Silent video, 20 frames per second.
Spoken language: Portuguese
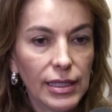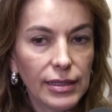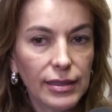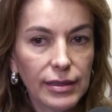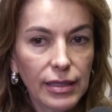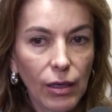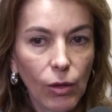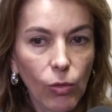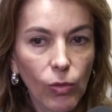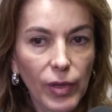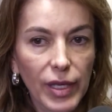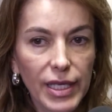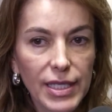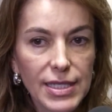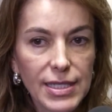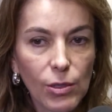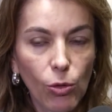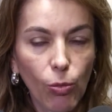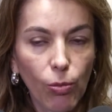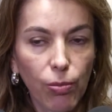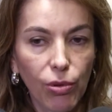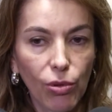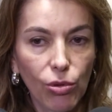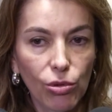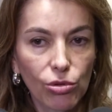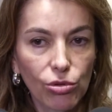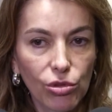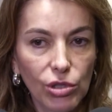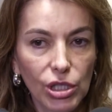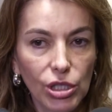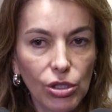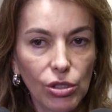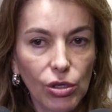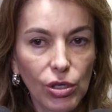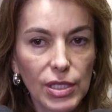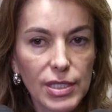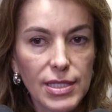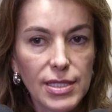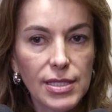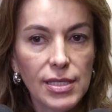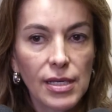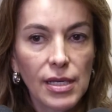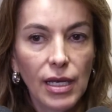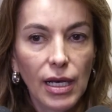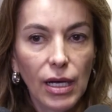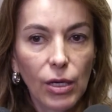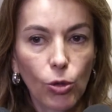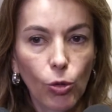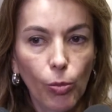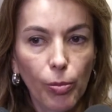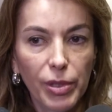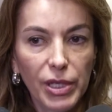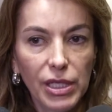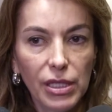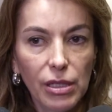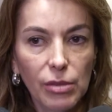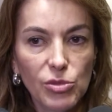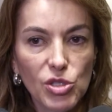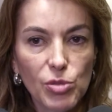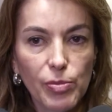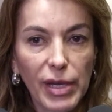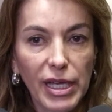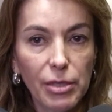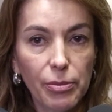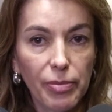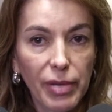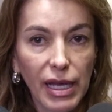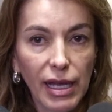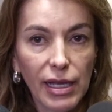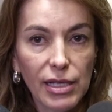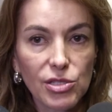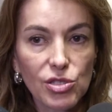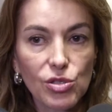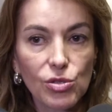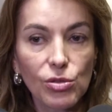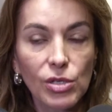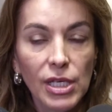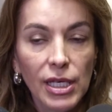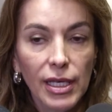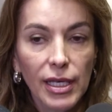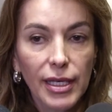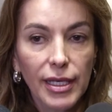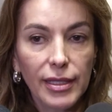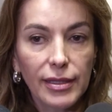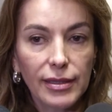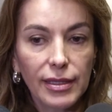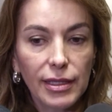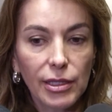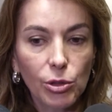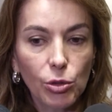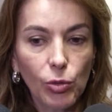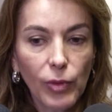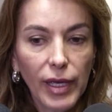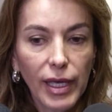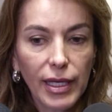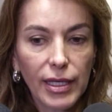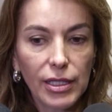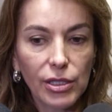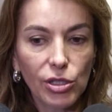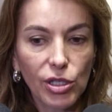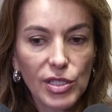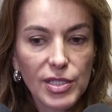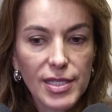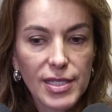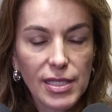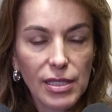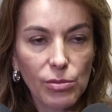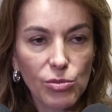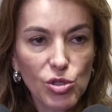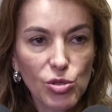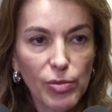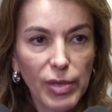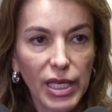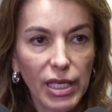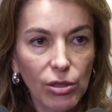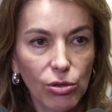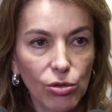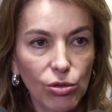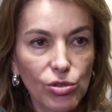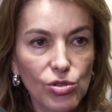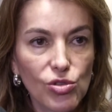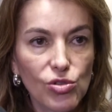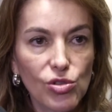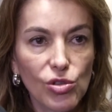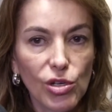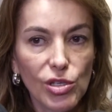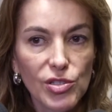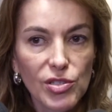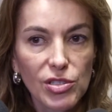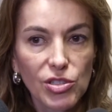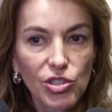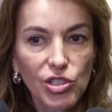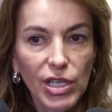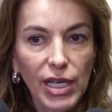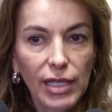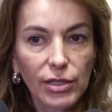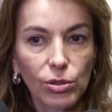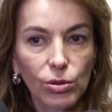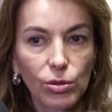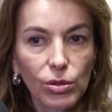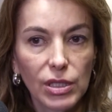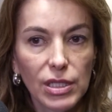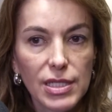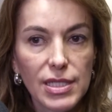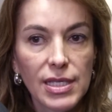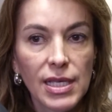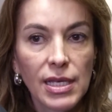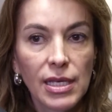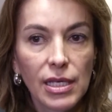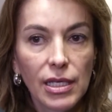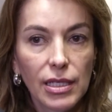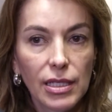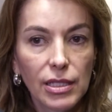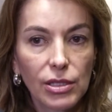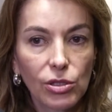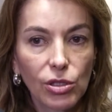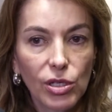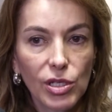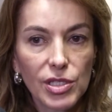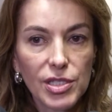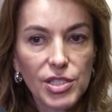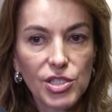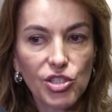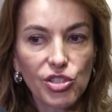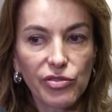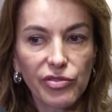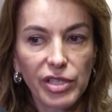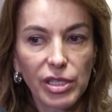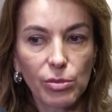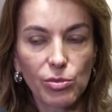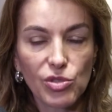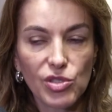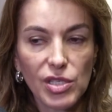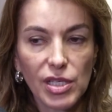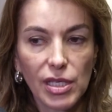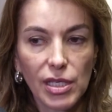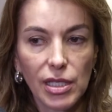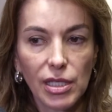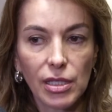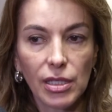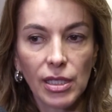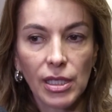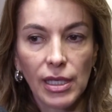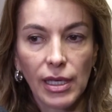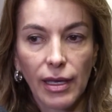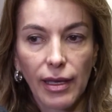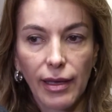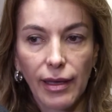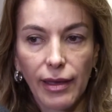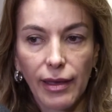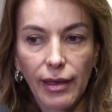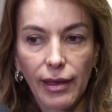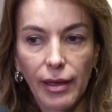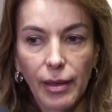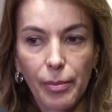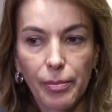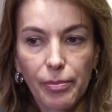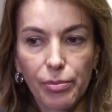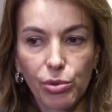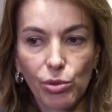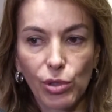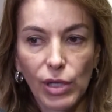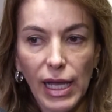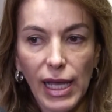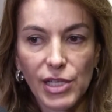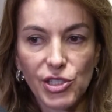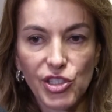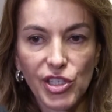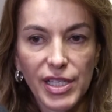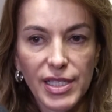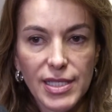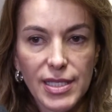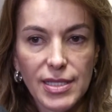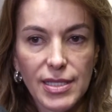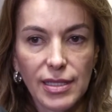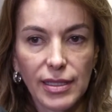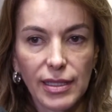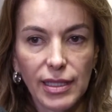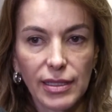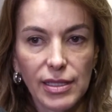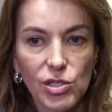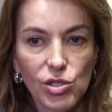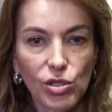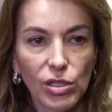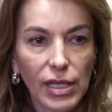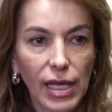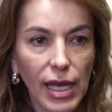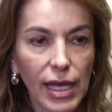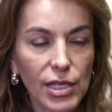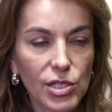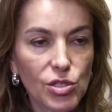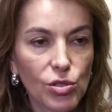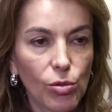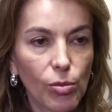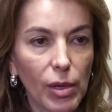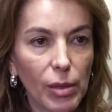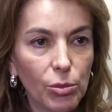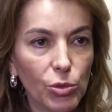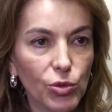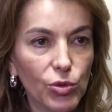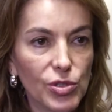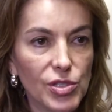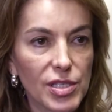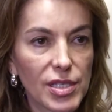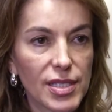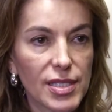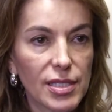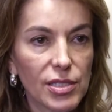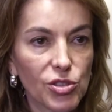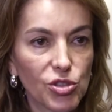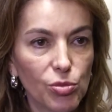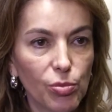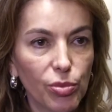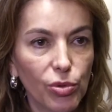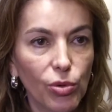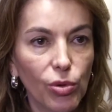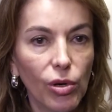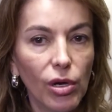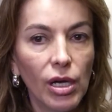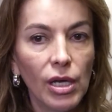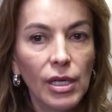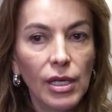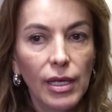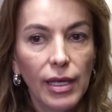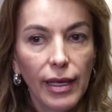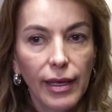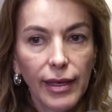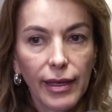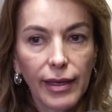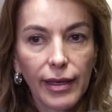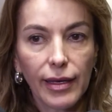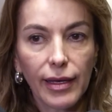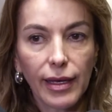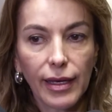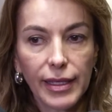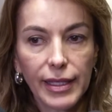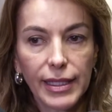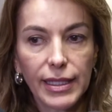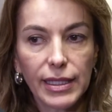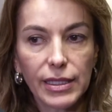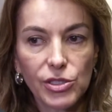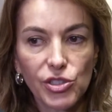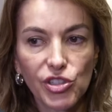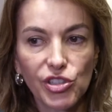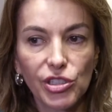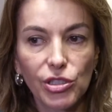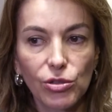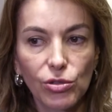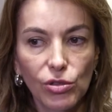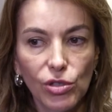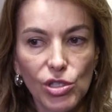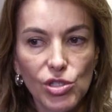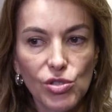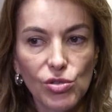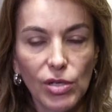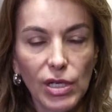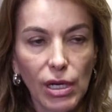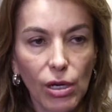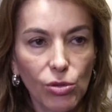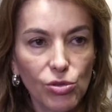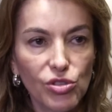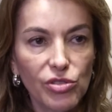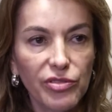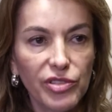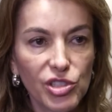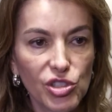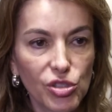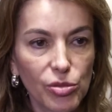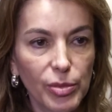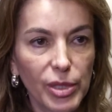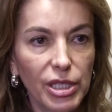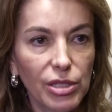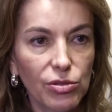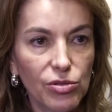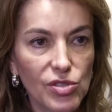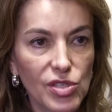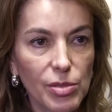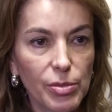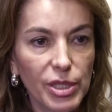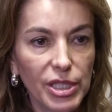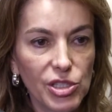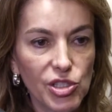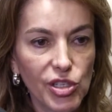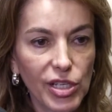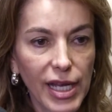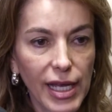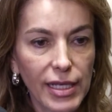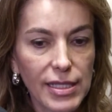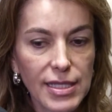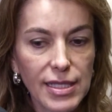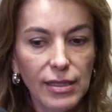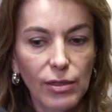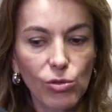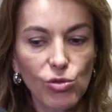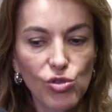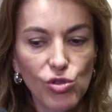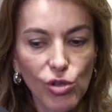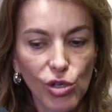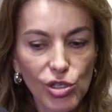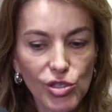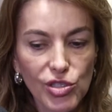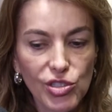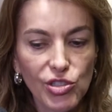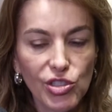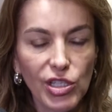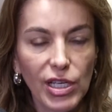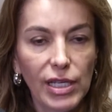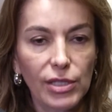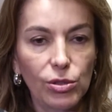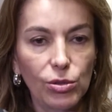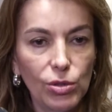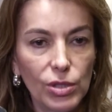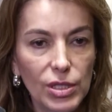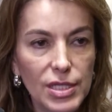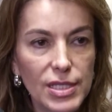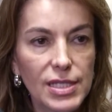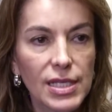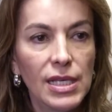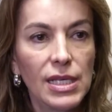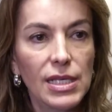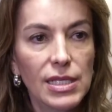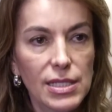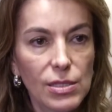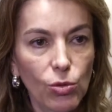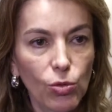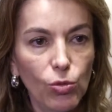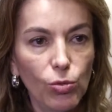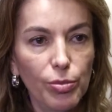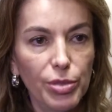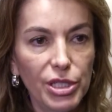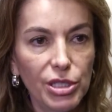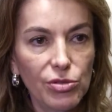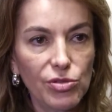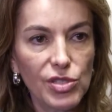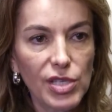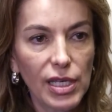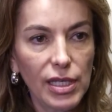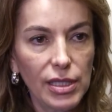Então, esse é um ponto que nós acompanhamos para e passo, e tanto é que nós estamos bem em todos os nossos indicadores que nós tivemos aí é, por agências internacionais nacionais, como a MUDES e Standpur, é, aí garantido nosso grau de investimentos em Minas Gerais. Então, os nossos indicadores são cumpridos à